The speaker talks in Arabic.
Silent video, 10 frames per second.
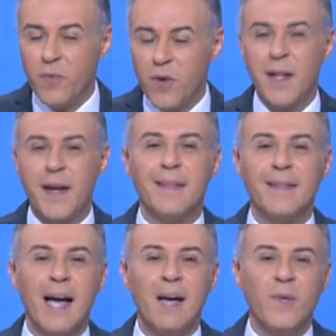فضلا عن
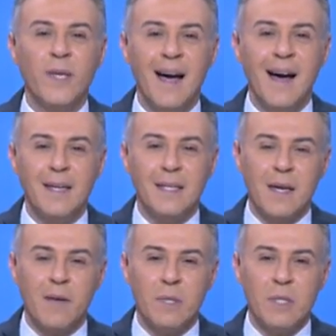تعافي
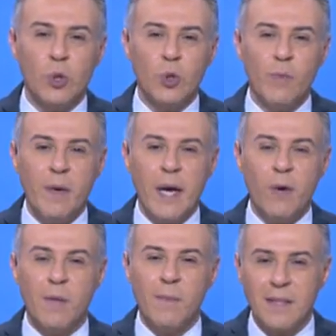أكثر من
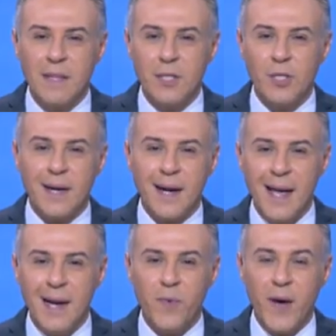618
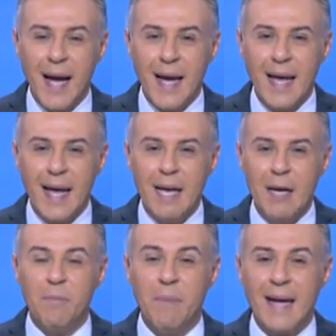ألف حالة
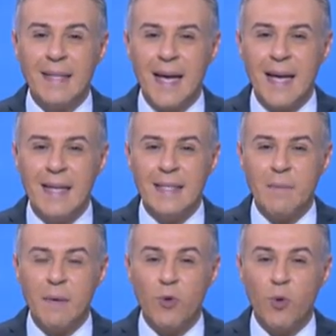بعد
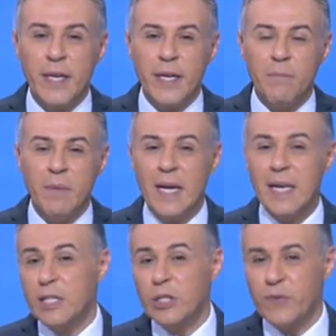تماثلهم
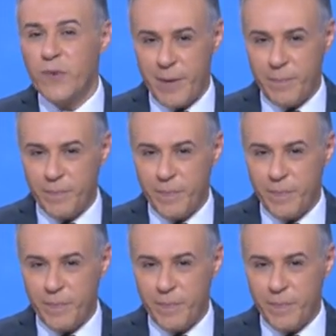للشفاء